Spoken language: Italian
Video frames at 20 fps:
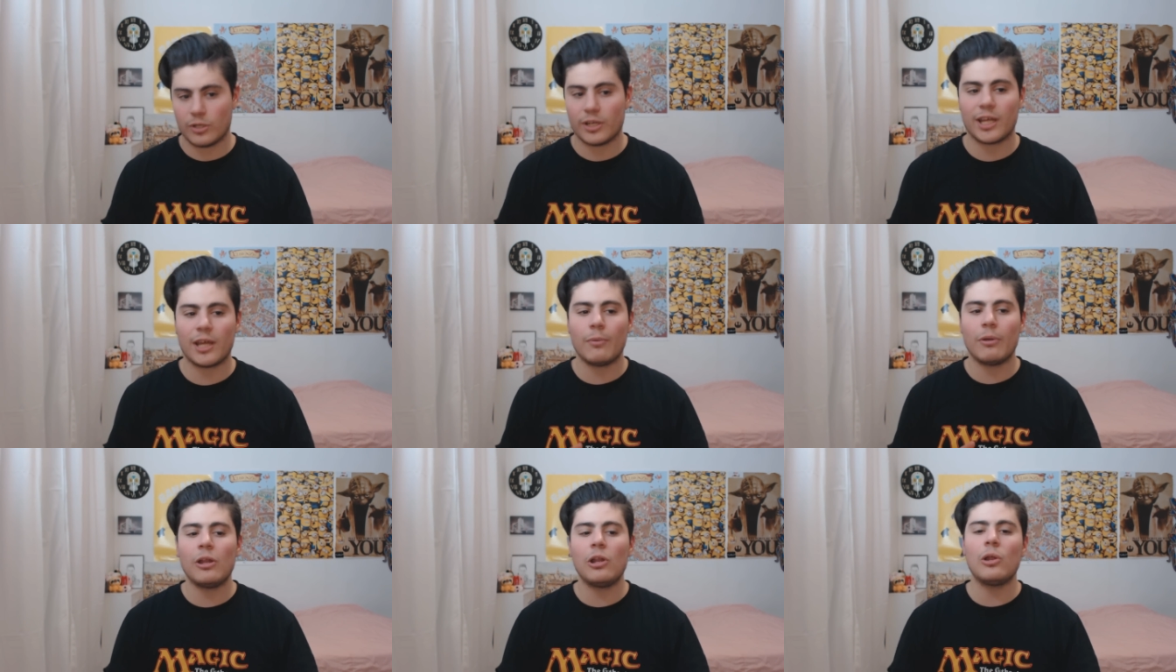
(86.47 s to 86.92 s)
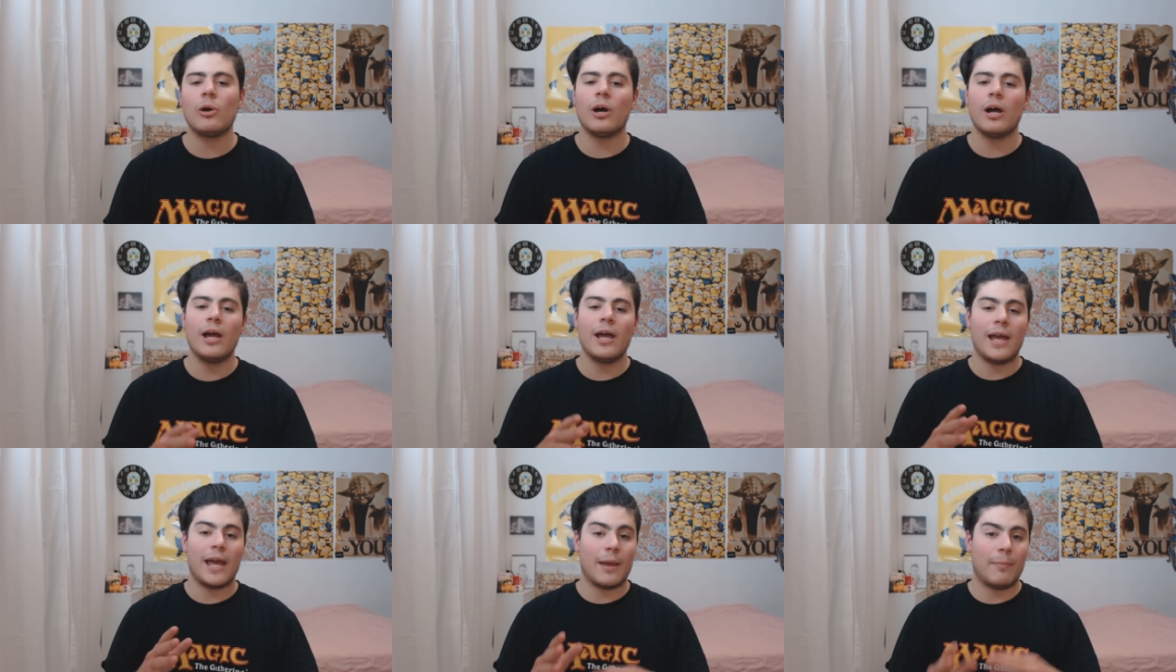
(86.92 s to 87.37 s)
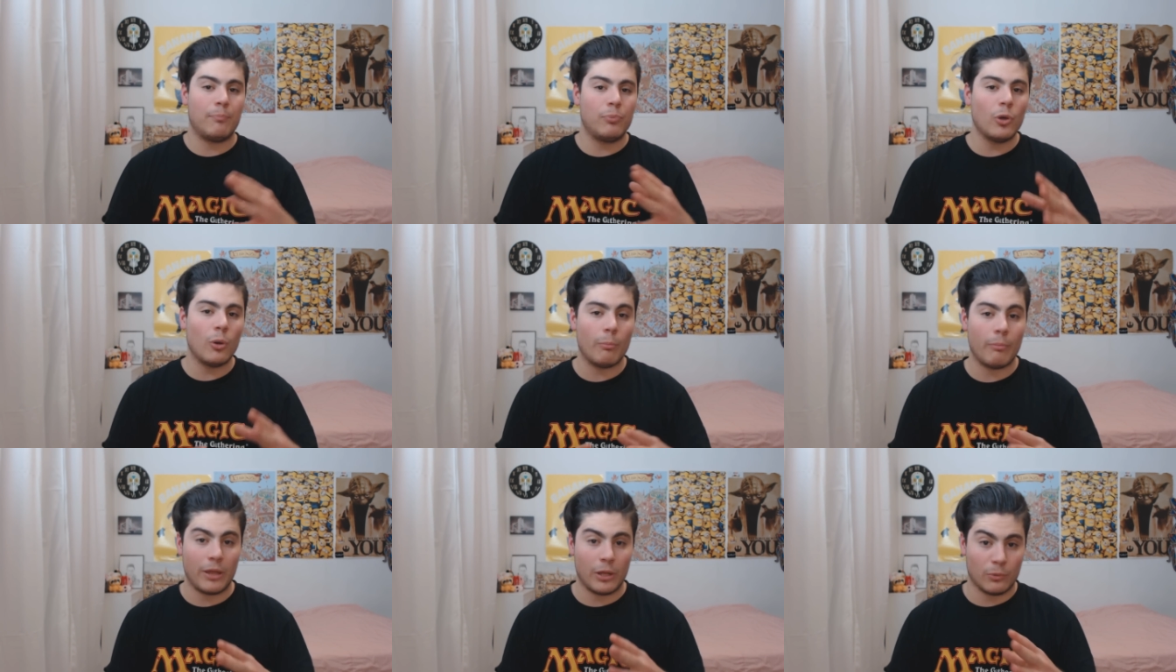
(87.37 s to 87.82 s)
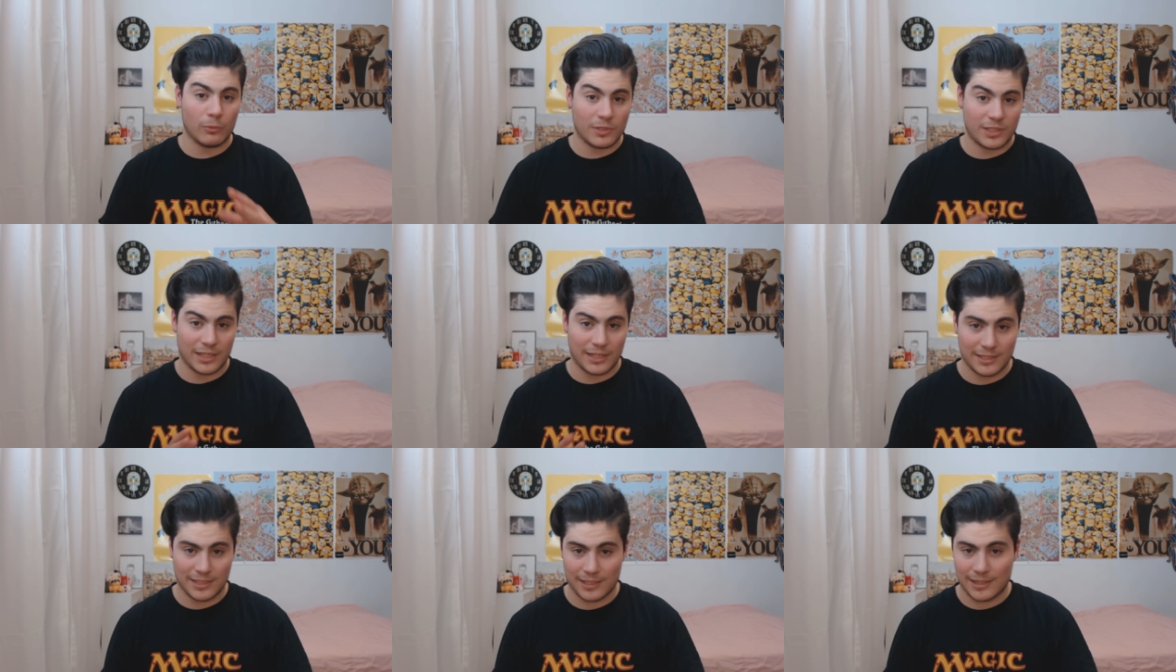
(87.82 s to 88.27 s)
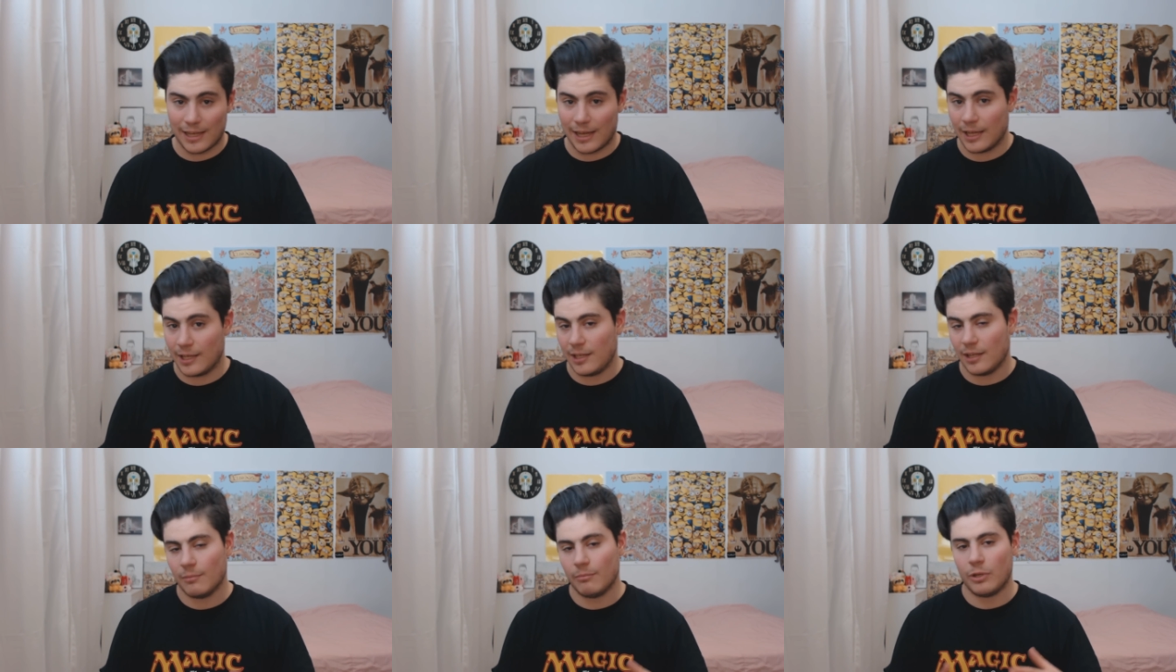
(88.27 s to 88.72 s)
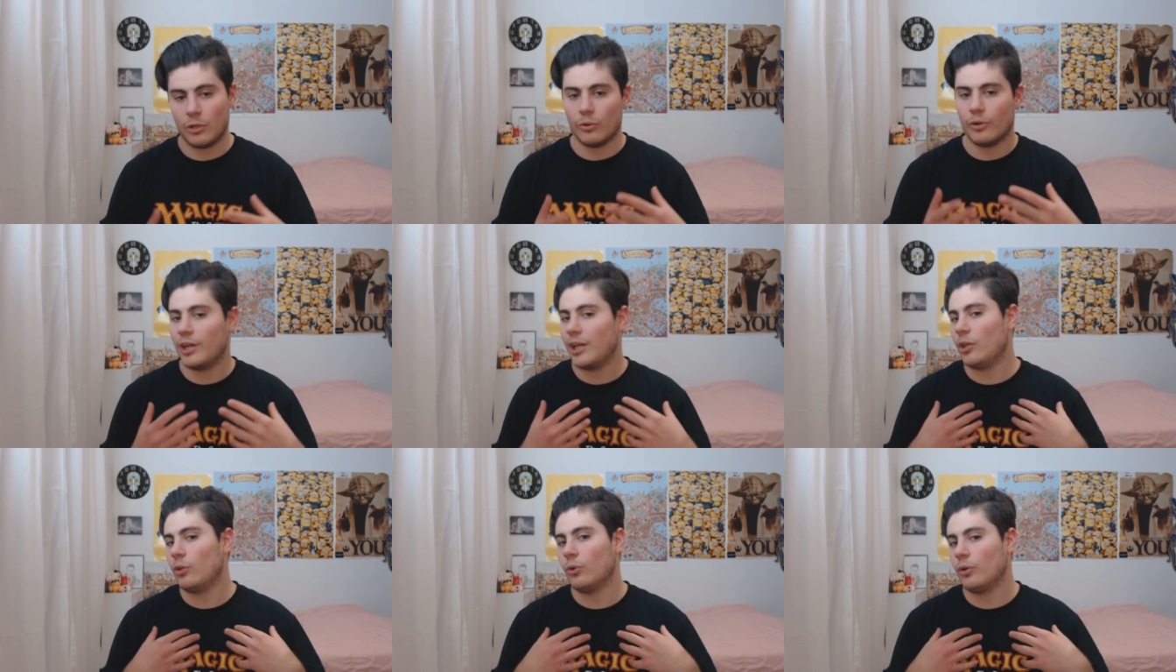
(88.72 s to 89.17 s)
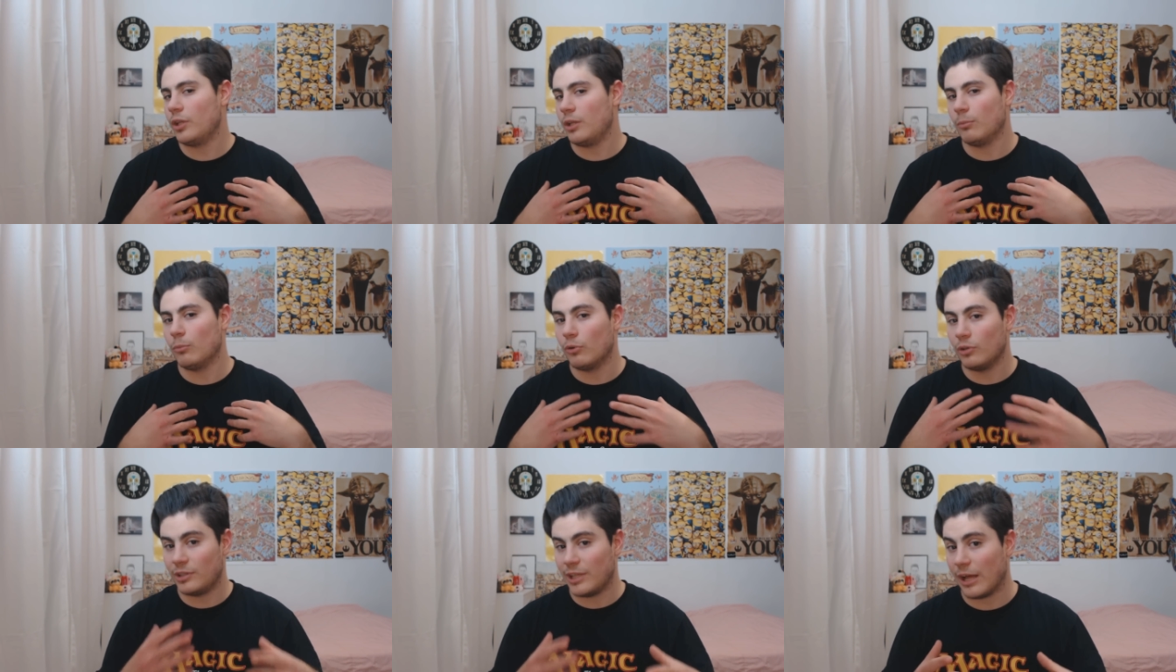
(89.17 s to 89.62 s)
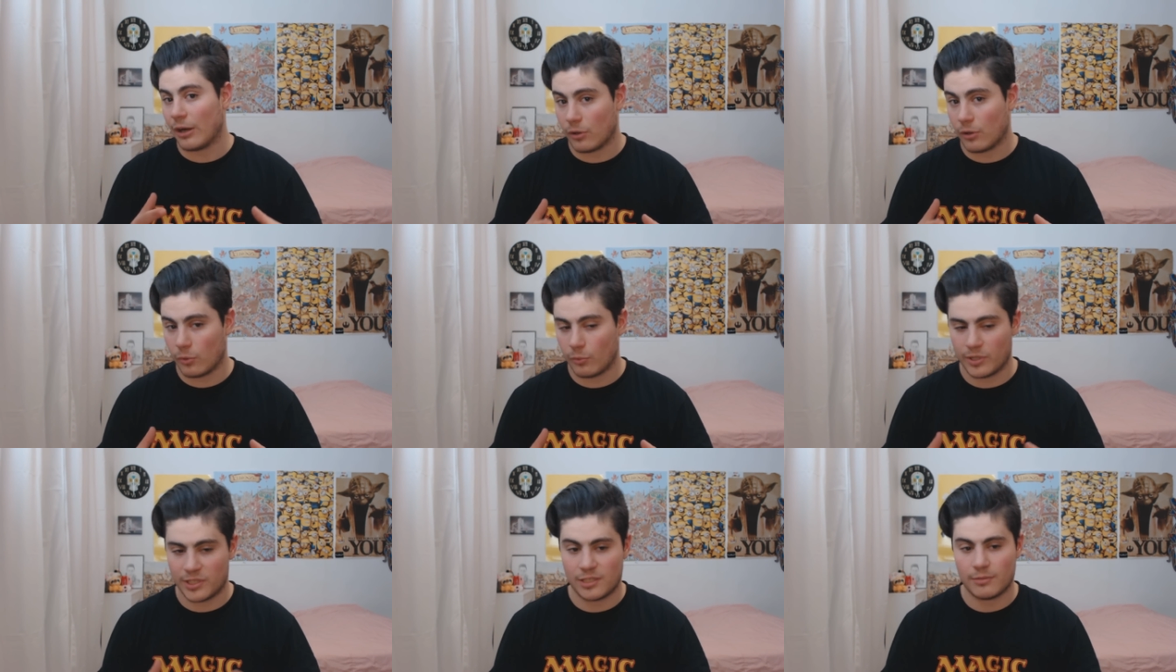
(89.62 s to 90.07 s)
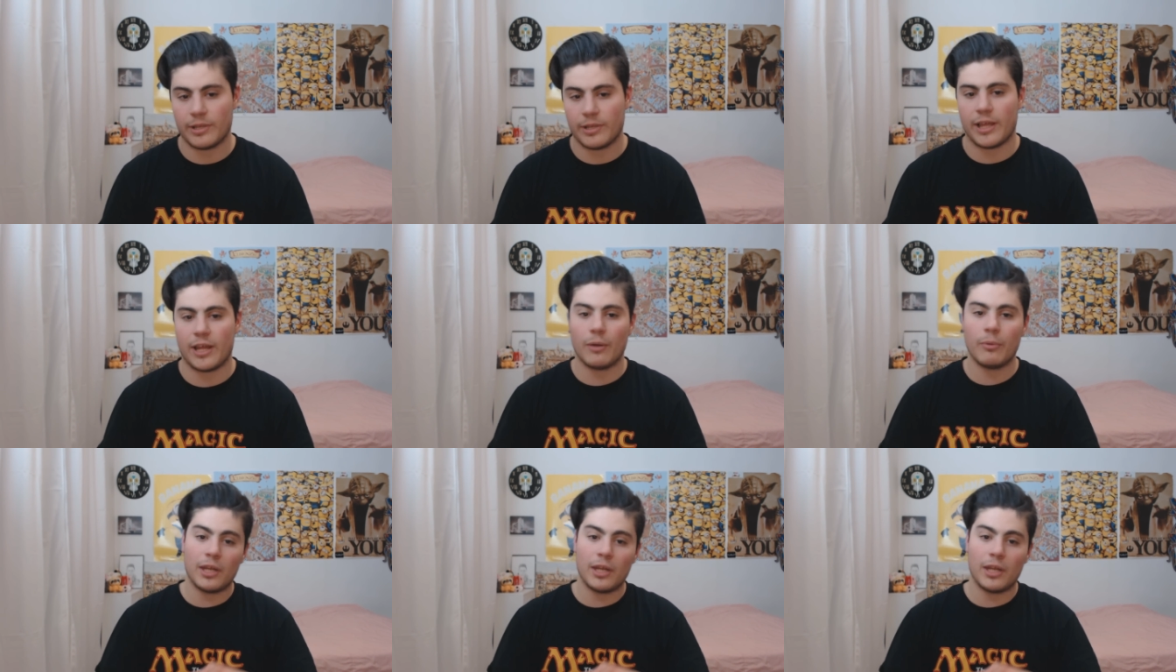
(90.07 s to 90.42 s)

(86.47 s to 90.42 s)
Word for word: anche quello è più o meno un senza tagli, almeno credo di montarlo in questa maniera,